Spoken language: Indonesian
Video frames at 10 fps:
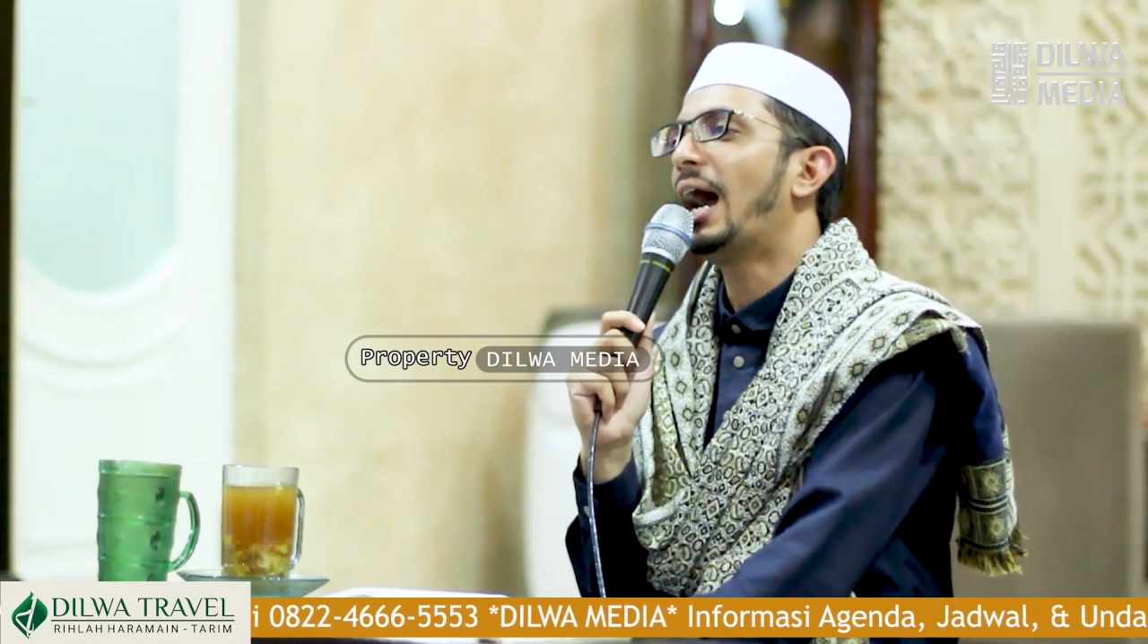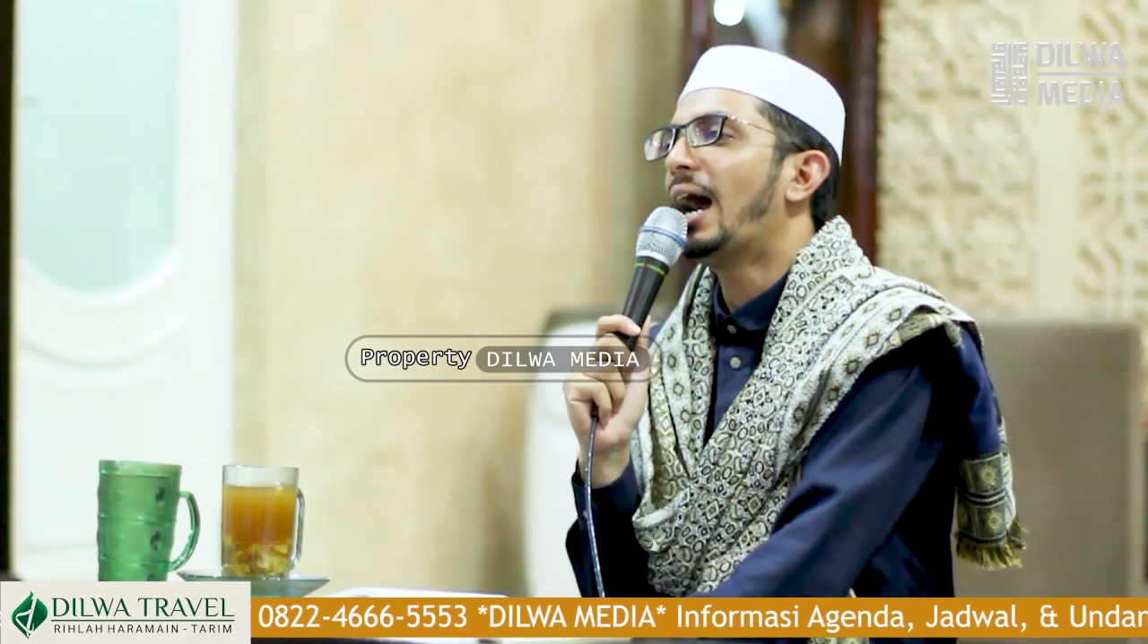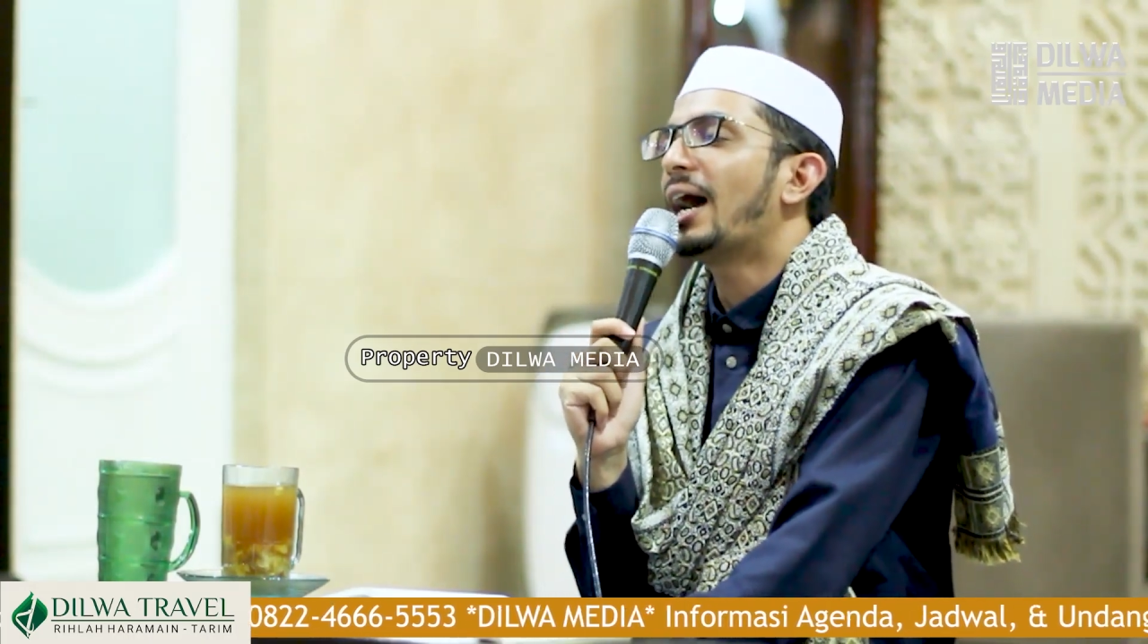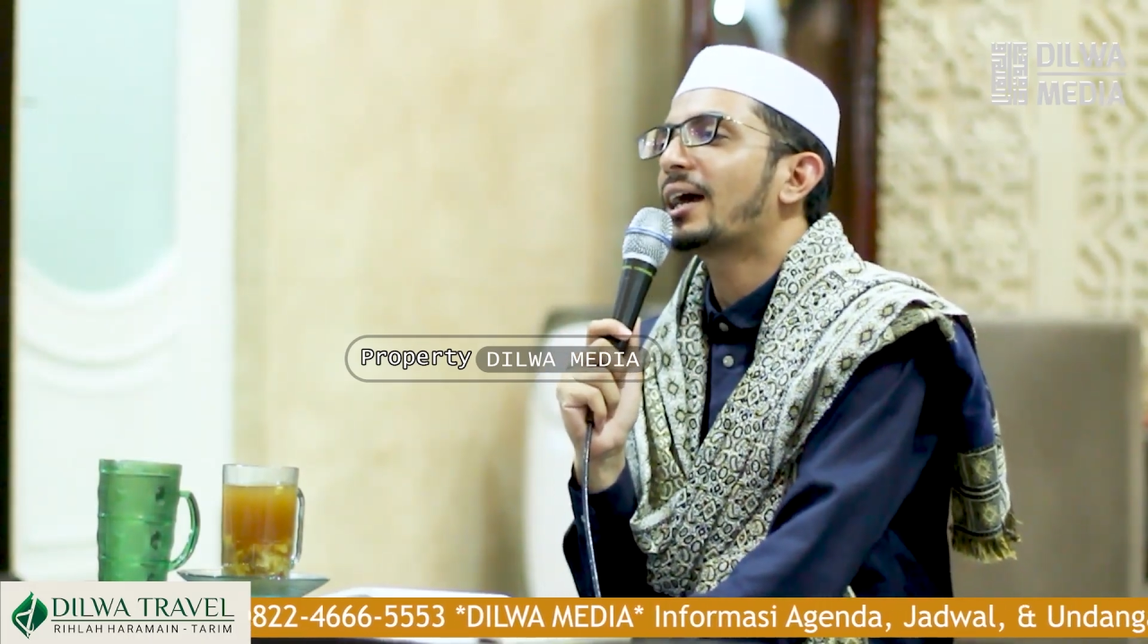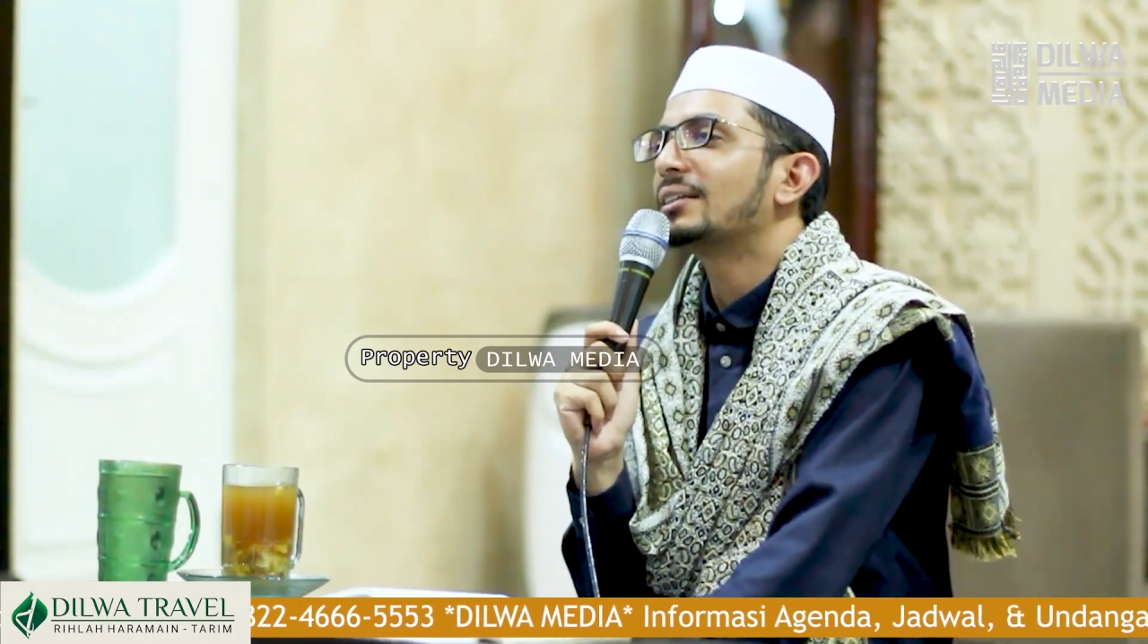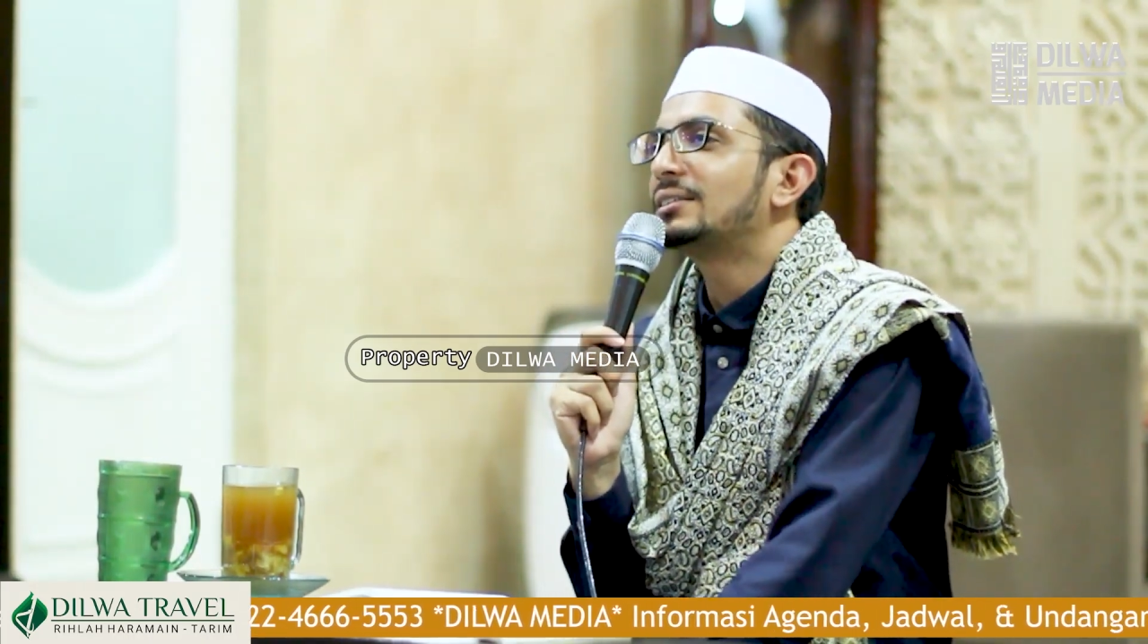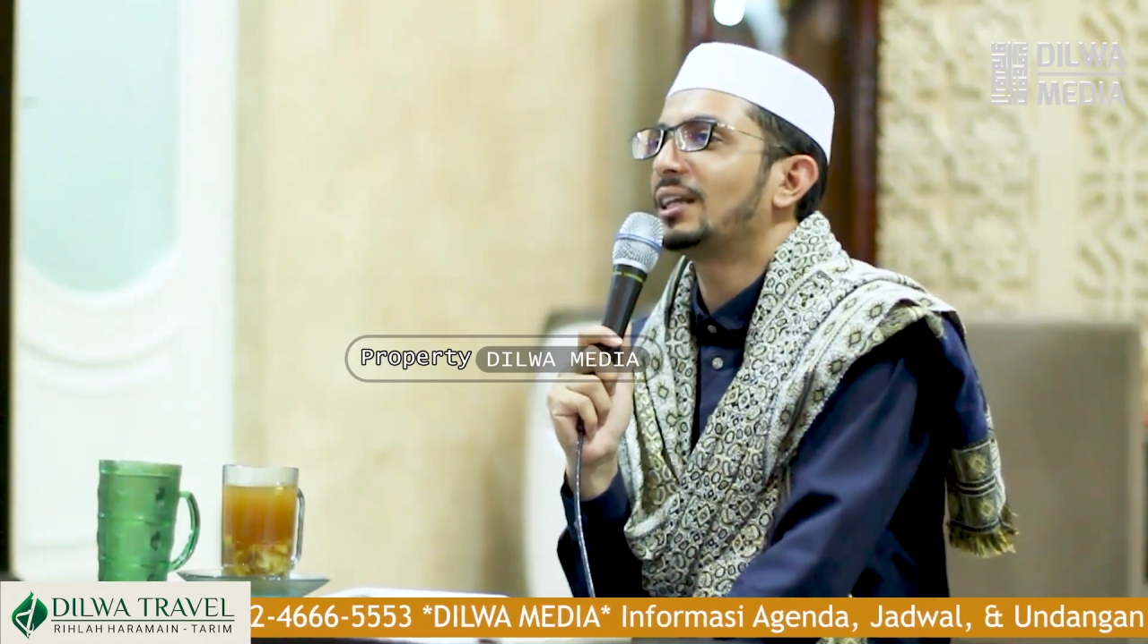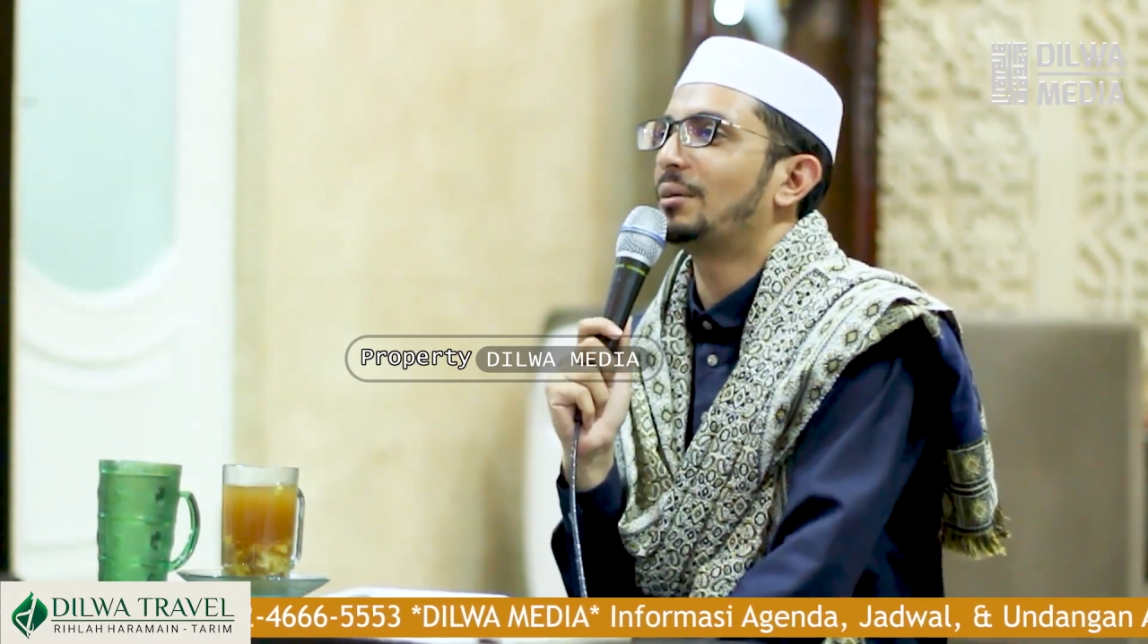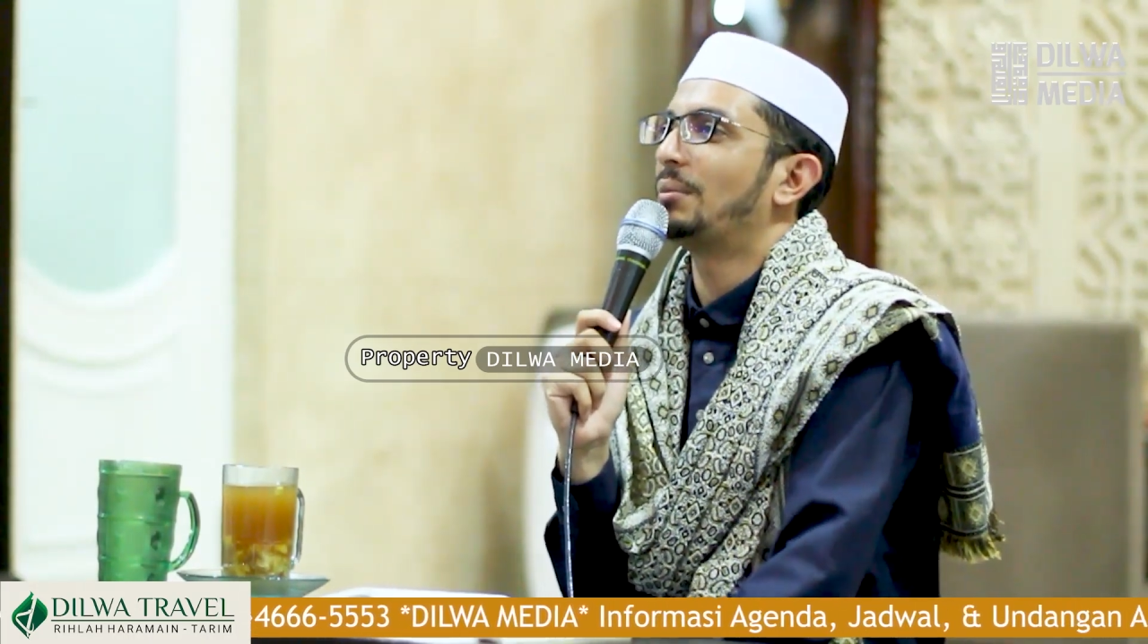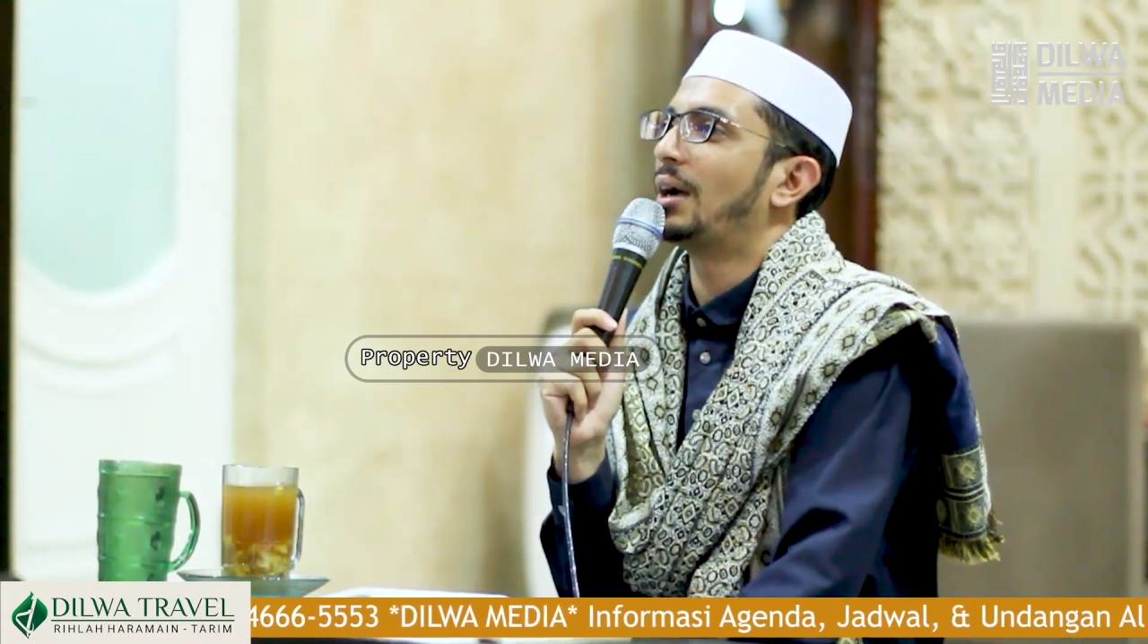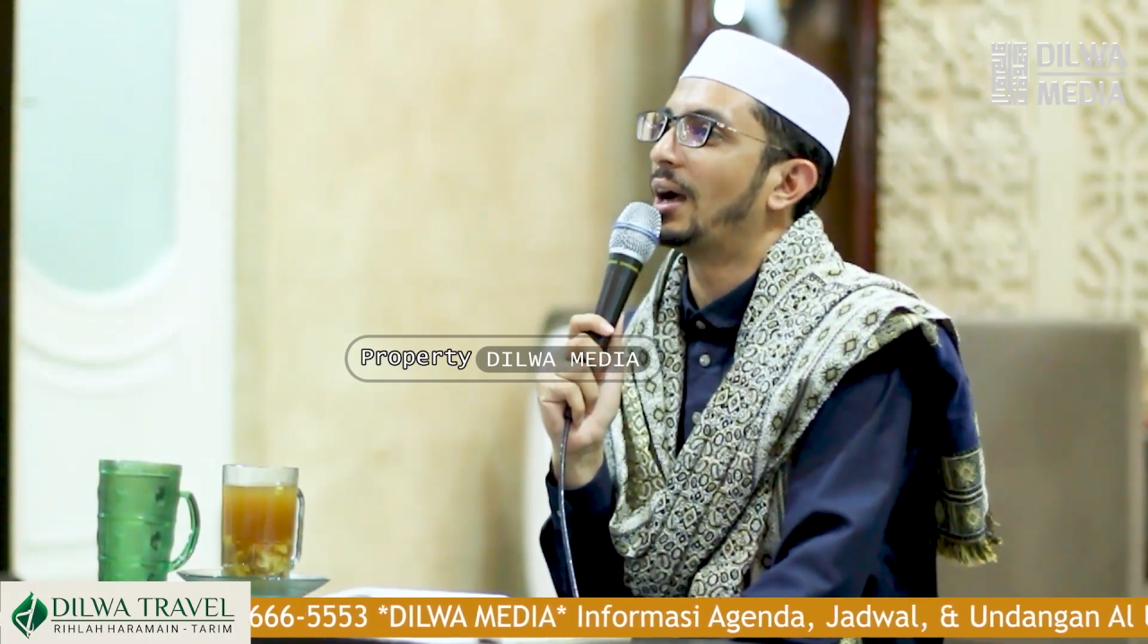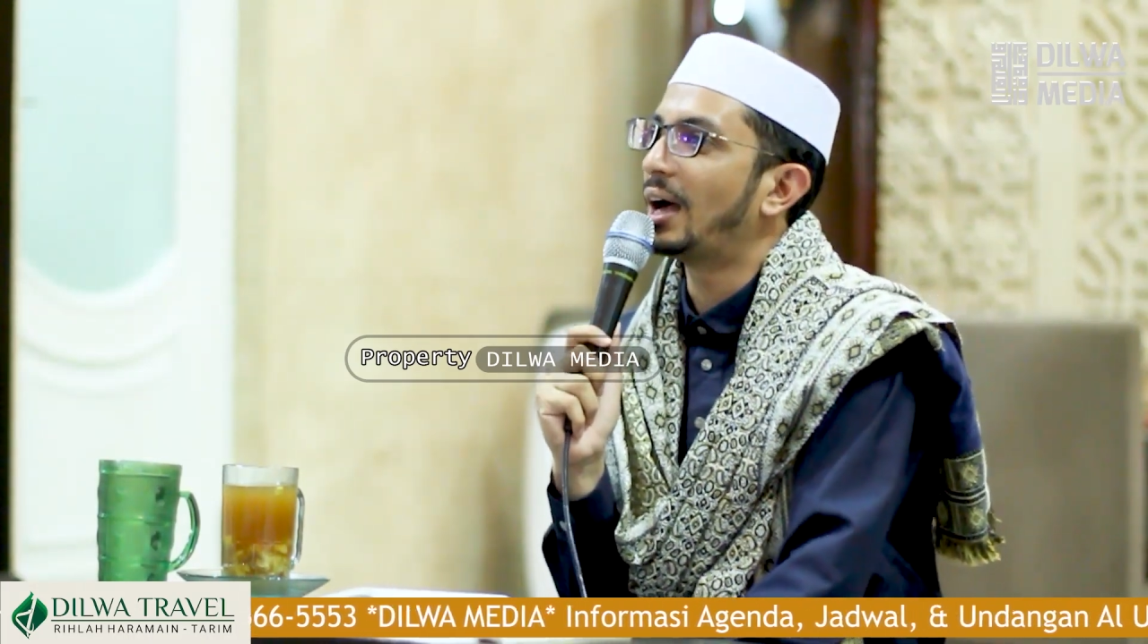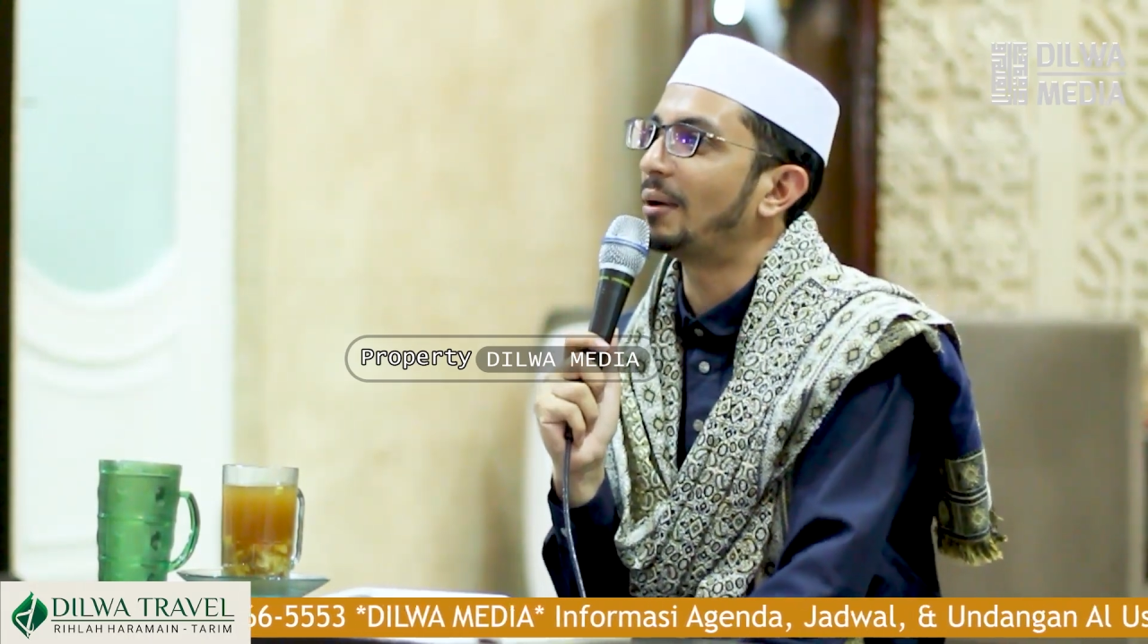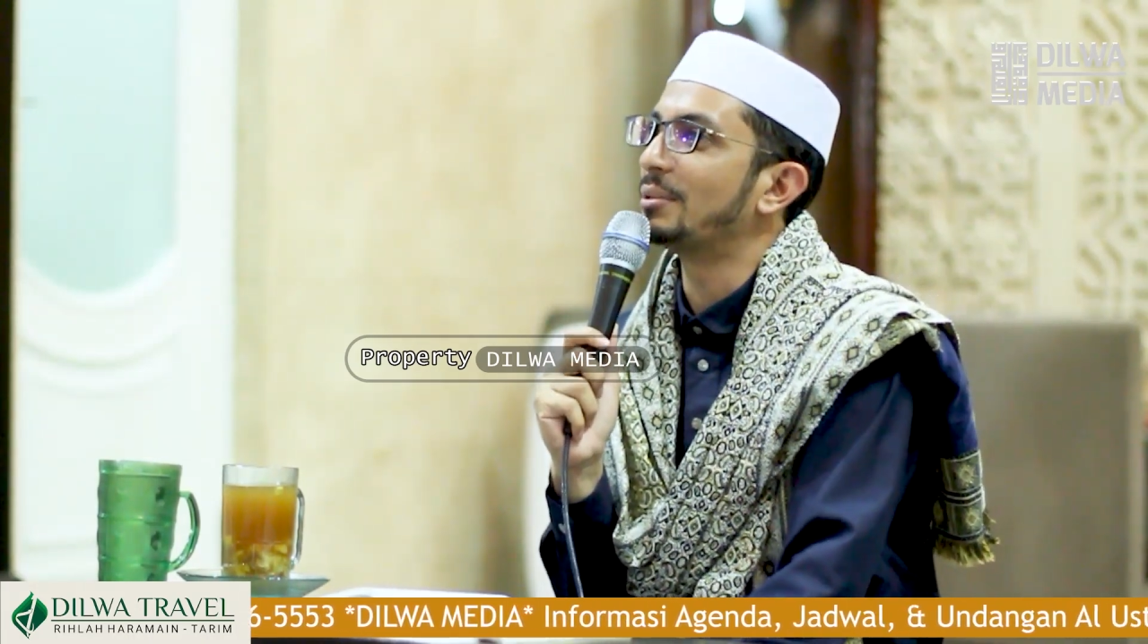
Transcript: hak kecil sama hak